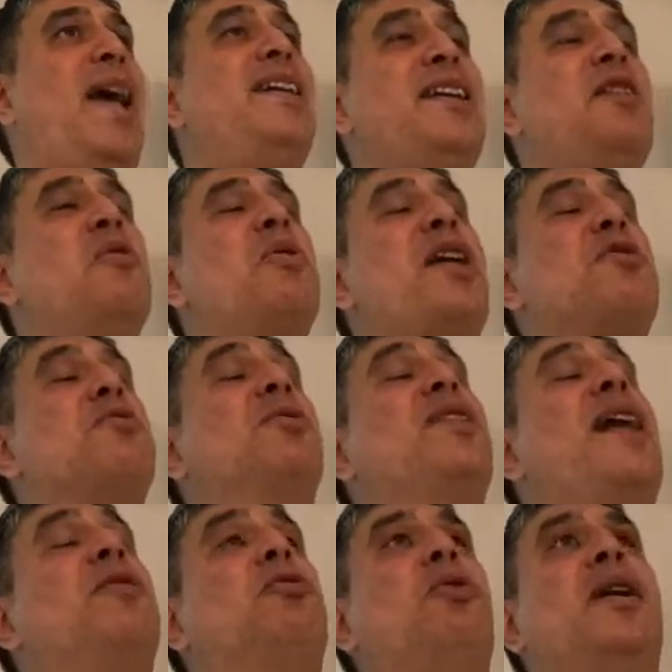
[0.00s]
Egli non è
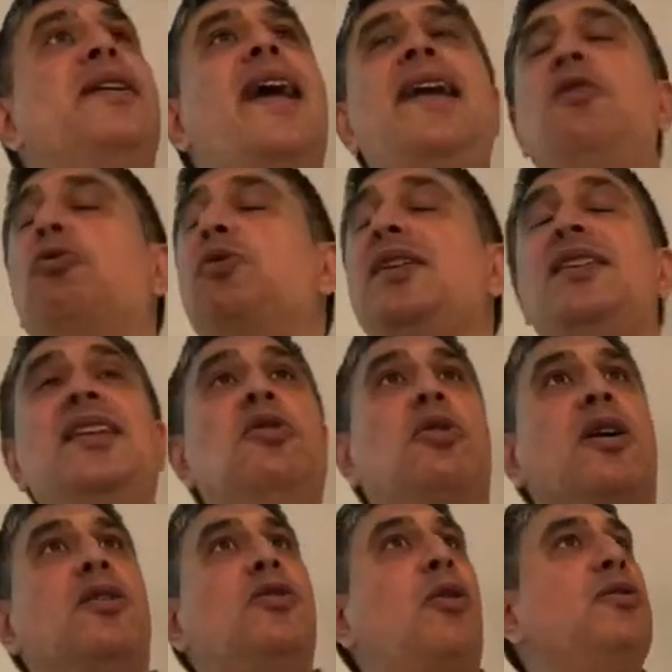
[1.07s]
soltanto l'agnello di
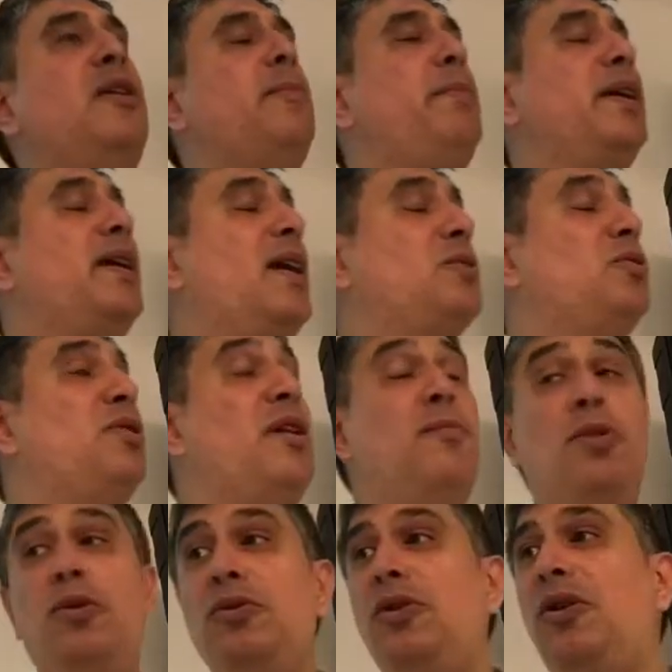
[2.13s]
Dio che toglie il peccato
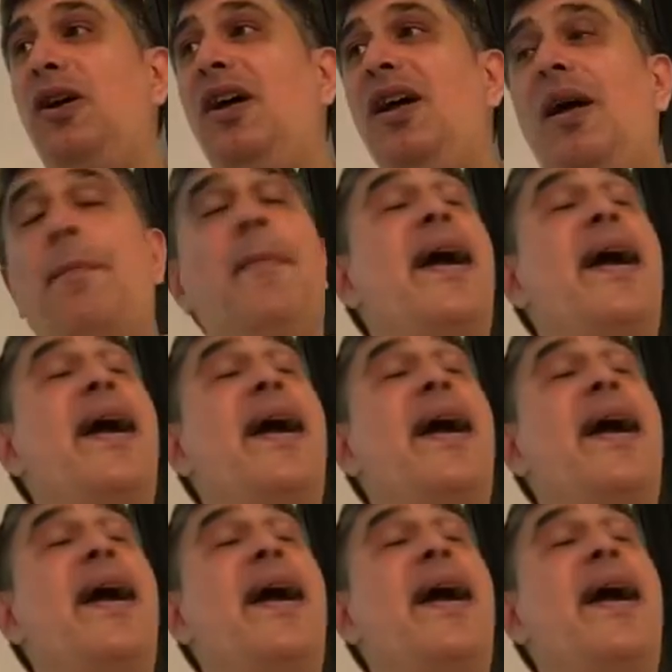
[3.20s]
del mondo,